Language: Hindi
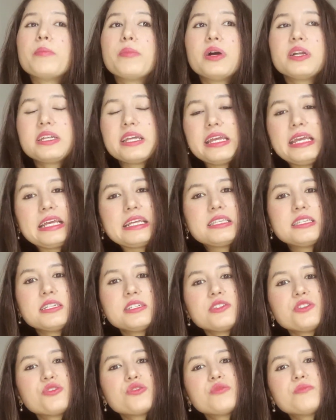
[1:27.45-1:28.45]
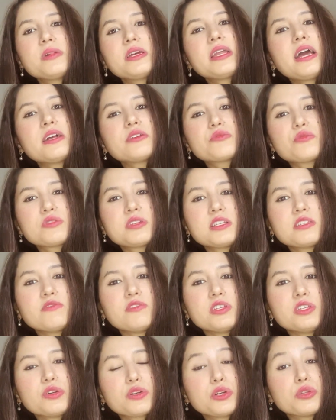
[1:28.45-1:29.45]
बट एक चीज़ जो मैंने आज सोचा इस
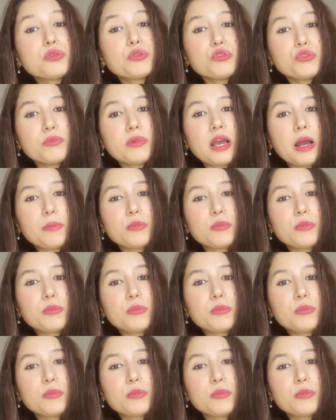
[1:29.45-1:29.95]
वीडियो के थ्रू में